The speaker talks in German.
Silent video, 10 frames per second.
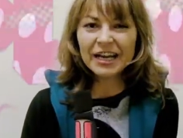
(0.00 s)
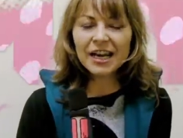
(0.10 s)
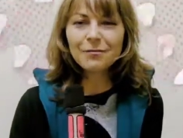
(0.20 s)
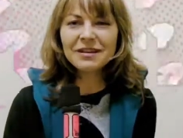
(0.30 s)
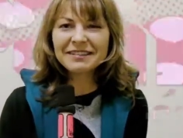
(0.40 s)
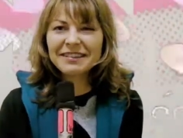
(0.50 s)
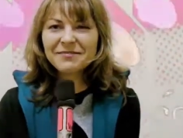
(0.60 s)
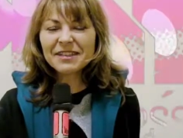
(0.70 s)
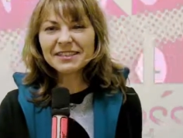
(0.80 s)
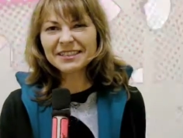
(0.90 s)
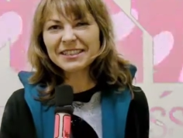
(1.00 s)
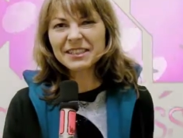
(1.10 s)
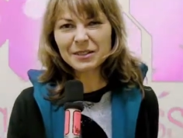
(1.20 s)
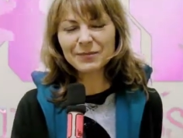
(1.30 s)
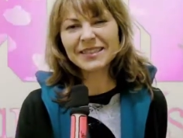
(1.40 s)
nämlich die, wie das
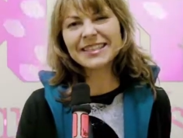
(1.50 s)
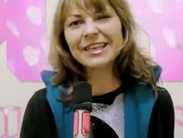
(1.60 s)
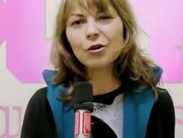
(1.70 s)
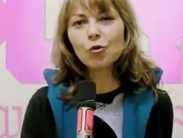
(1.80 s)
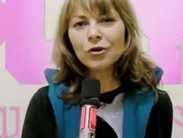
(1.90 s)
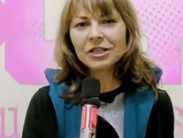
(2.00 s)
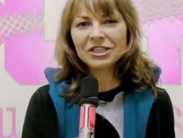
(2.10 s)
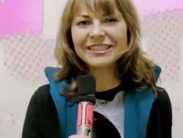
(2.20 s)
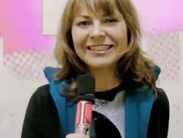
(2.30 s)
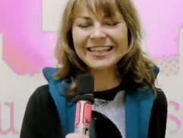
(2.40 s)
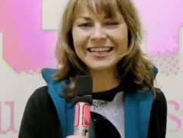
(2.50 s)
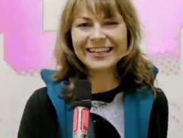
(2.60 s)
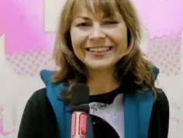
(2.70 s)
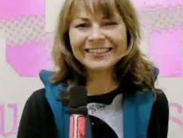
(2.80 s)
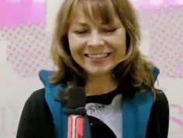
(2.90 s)
ist mit den ludischen
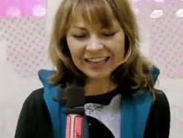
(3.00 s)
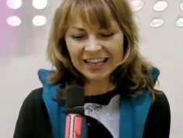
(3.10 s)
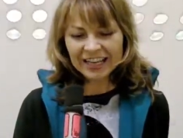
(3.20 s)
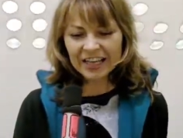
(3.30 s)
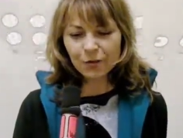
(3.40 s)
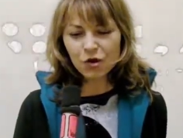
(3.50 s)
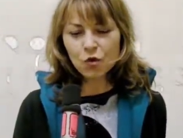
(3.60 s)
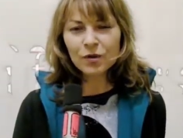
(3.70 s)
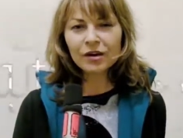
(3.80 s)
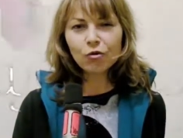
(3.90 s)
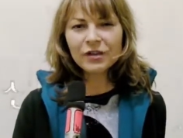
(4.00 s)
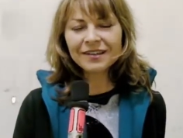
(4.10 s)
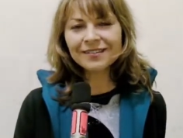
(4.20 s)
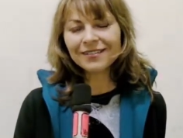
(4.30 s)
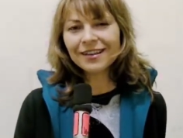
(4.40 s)
Dingen. Ich habe über
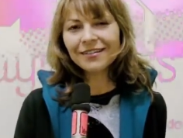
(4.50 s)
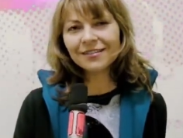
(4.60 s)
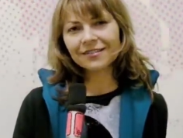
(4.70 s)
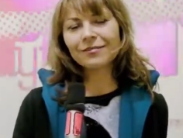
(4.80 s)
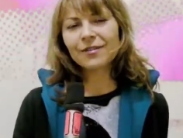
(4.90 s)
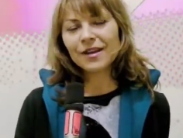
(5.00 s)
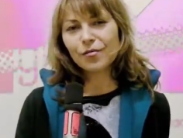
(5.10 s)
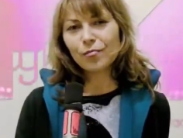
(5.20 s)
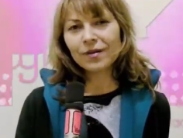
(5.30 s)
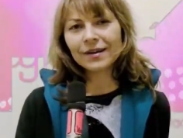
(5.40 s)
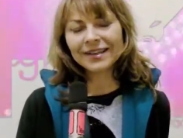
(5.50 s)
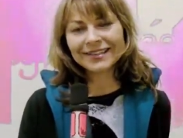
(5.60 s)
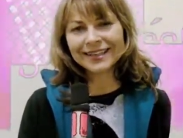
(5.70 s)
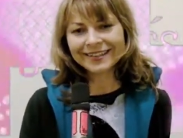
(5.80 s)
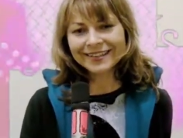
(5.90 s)
Ludic Sinks mir ein paar
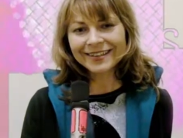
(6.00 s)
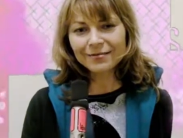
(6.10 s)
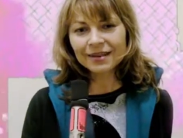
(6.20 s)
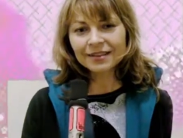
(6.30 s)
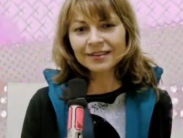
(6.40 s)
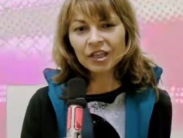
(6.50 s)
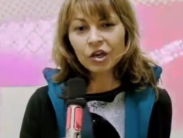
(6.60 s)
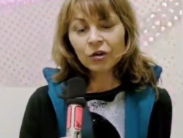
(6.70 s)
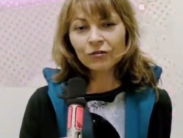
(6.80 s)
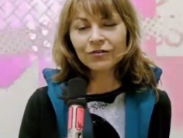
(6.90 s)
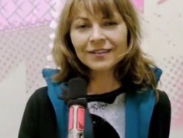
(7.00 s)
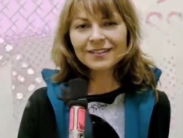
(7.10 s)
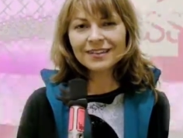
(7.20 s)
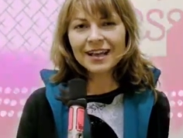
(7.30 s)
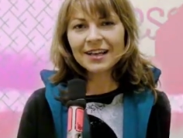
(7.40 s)
Gedanken gemacht und finde
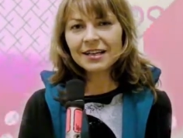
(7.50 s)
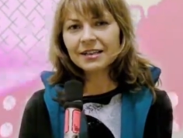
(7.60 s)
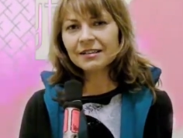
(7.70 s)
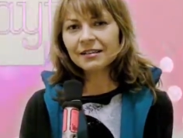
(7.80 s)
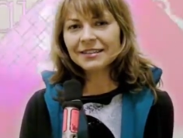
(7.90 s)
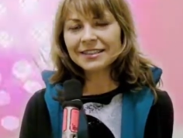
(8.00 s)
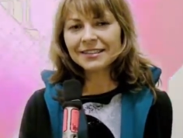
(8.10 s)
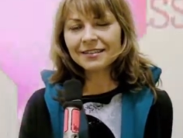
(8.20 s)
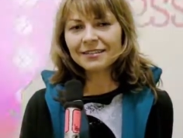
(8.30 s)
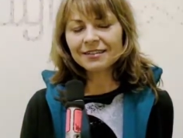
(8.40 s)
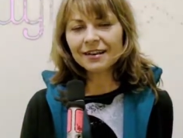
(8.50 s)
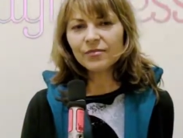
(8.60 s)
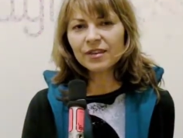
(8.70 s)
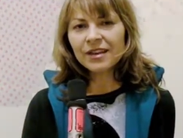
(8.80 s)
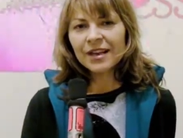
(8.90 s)
das eigentlich ganz
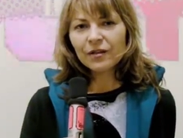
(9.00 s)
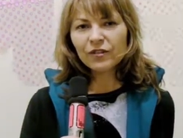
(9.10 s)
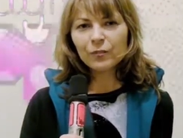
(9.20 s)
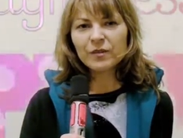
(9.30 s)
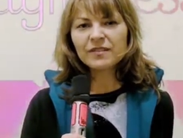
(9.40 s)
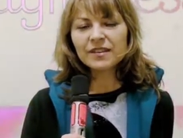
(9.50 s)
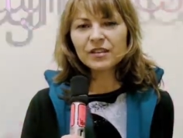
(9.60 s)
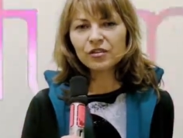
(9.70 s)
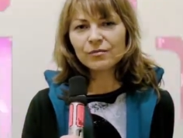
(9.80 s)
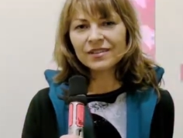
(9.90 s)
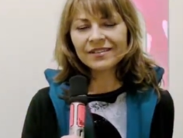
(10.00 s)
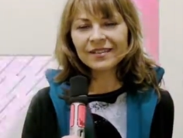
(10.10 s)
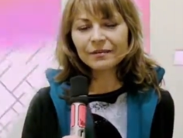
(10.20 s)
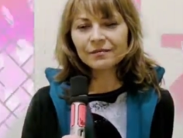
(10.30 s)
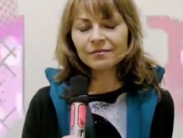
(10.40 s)
interessant, was passiert mit
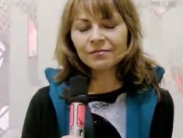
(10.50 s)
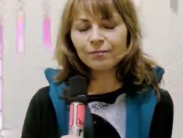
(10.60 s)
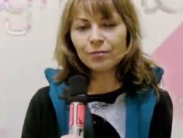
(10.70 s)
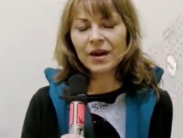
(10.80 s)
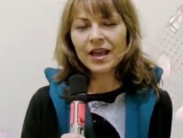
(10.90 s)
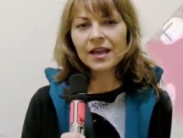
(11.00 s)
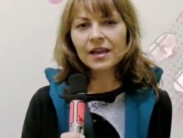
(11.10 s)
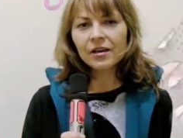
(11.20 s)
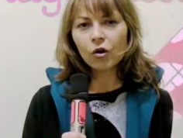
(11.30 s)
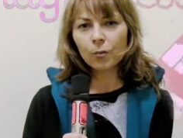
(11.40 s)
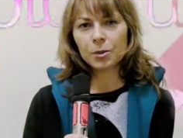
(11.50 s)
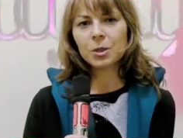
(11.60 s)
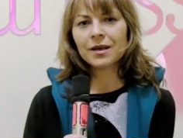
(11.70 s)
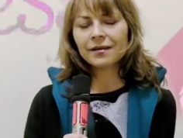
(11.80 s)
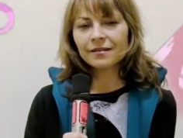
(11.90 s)
den Play
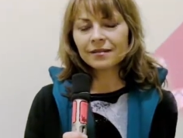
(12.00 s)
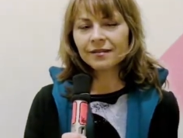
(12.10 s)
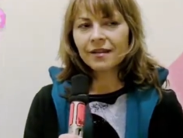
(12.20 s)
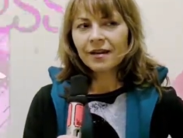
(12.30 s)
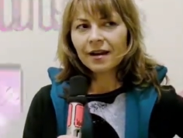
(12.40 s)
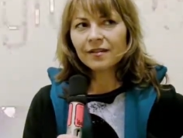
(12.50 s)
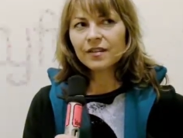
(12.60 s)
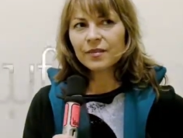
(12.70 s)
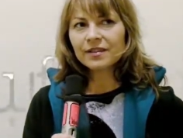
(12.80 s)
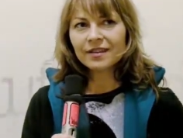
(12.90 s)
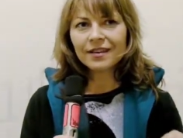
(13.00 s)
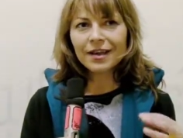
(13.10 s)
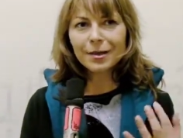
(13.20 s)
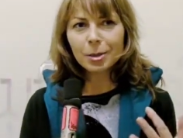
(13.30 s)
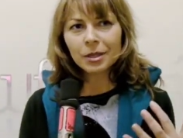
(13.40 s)
Objects, also mit den
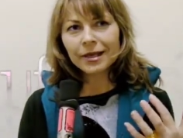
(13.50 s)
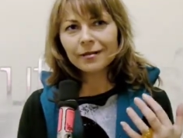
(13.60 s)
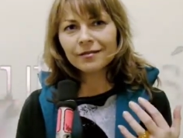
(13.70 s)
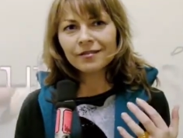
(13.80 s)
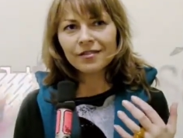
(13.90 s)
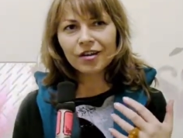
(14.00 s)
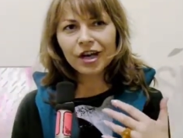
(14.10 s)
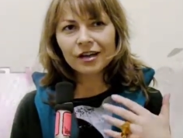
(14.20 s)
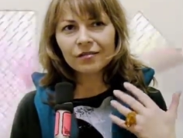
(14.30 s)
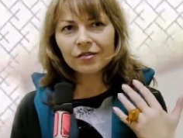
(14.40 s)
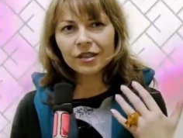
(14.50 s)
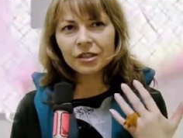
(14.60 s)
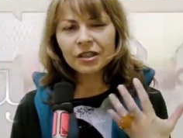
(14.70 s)
Gegenständen, die wir einfach